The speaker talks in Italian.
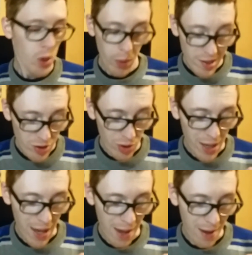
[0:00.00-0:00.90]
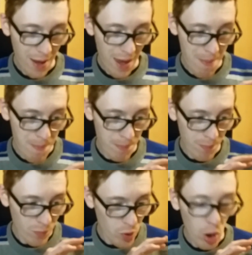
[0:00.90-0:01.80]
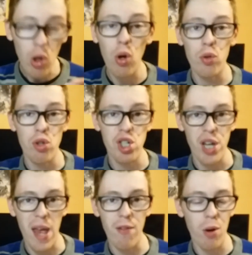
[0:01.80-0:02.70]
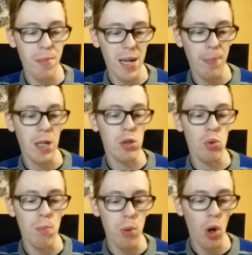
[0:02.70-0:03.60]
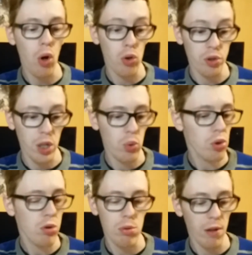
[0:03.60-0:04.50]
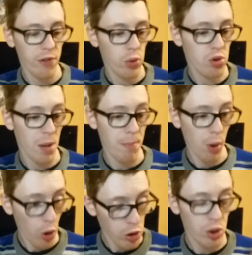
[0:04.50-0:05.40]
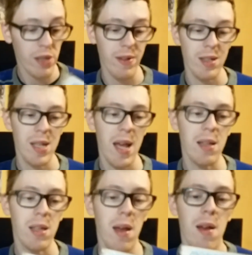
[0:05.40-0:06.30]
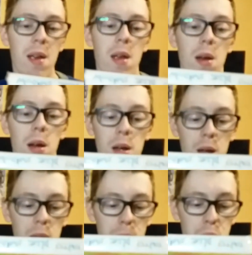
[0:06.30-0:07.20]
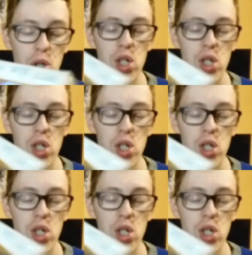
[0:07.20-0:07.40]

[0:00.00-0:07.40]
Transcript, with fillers: Questo che è, ehm, non lo conoscevo, mi è capitato in un blocco, l'ho tenuto sulla fiducia, è molto divertente, eh, Blue